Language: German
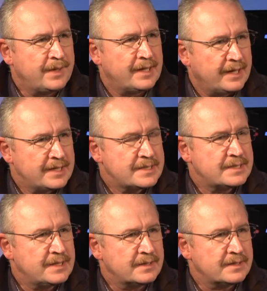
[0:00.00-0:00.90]
Ben
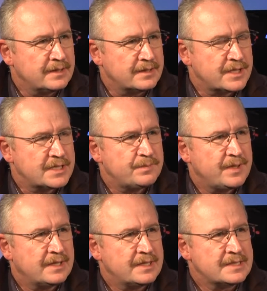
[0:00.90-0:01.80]
Haidt, der Trier Jazz
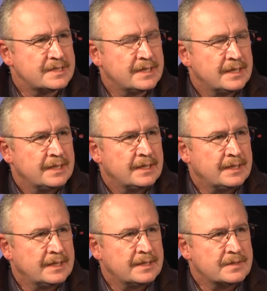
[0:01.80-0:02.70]
Pianist,
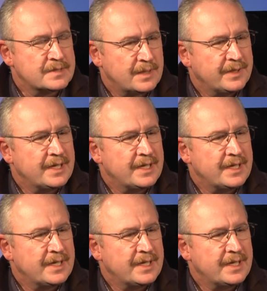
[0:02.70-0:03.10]
äh, zusammen